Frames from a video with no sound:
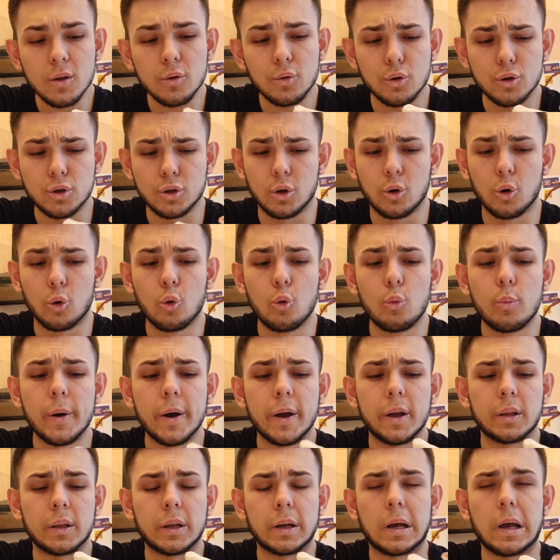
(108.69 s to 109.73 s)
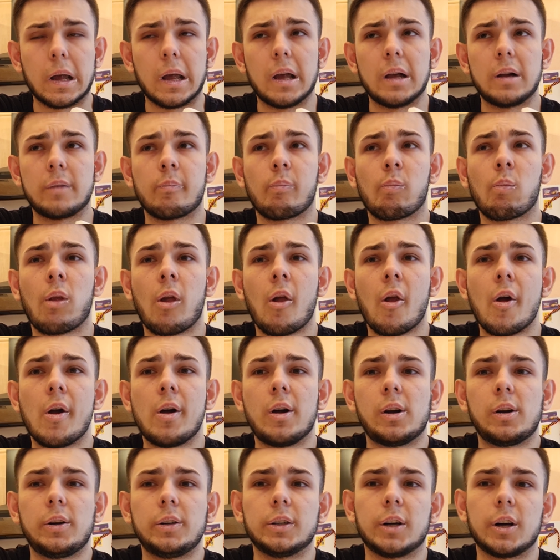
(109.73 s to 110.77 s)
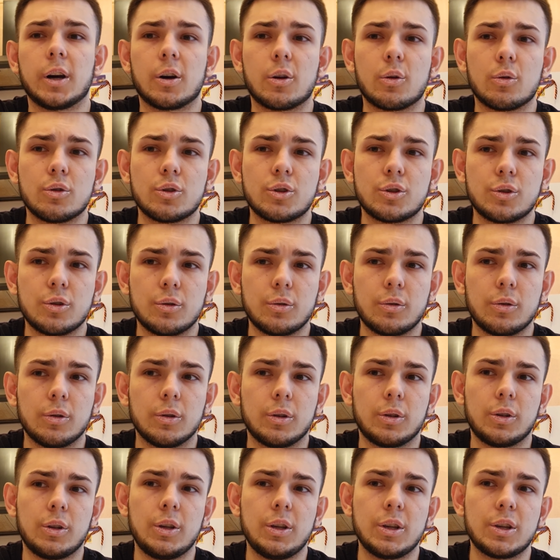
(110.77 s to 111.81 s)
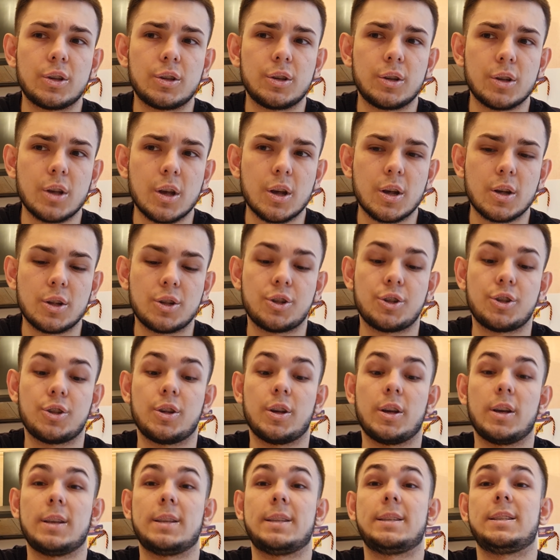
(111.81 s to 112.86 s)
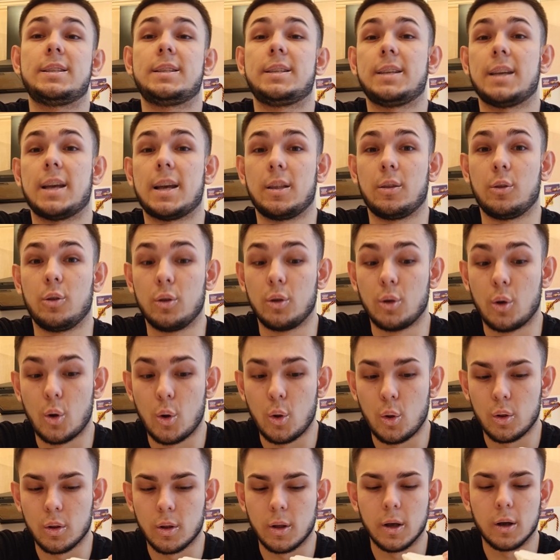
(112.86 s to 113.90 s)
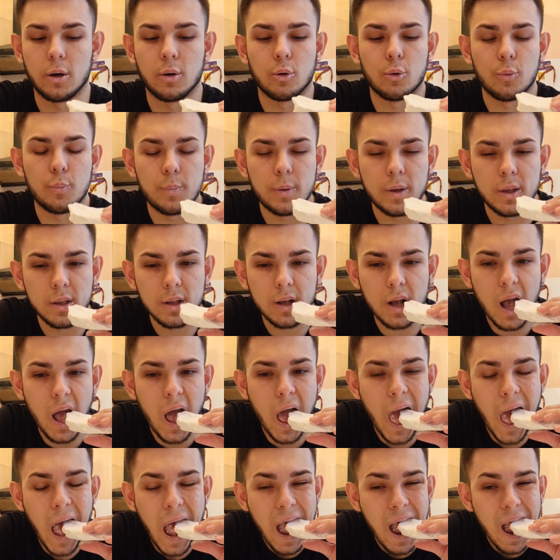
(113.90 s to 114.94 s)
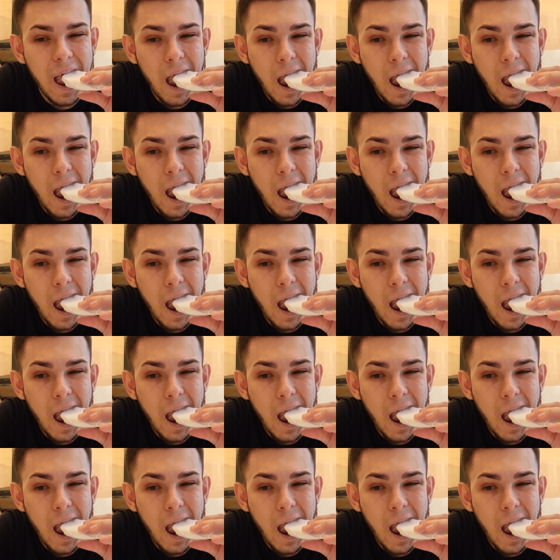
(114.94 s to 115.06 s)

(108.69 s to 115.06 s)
То есть грубая такая, хорошо держащаяся долго крупинка –